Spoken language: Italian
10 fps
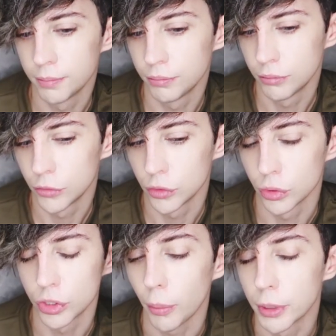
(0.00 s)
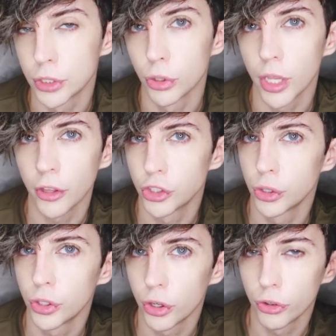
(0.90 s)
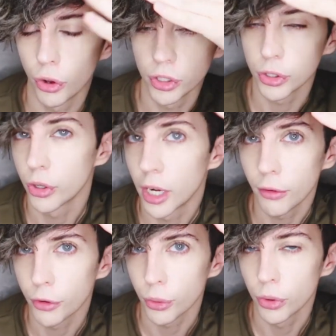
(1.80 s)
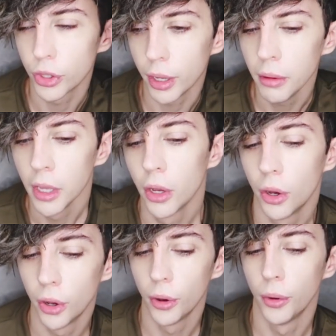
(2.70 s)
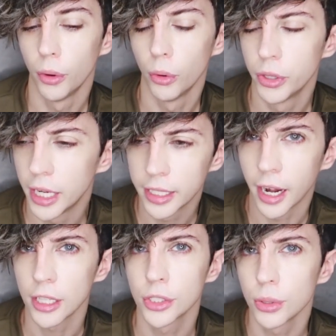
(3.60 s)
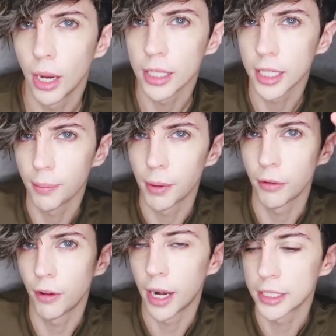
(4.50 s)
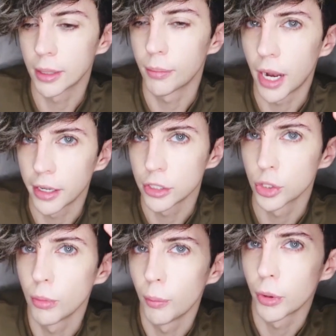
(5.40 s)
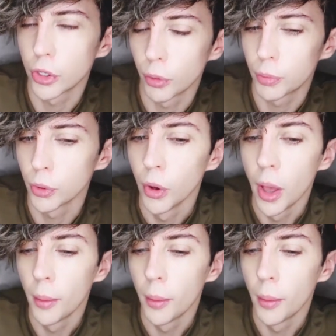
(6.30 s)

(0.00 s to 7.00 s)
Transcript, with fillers: mm, non so, penso di acido iononico nella fronte eh, o del grasso anche per farla sembrare insomma un pochino più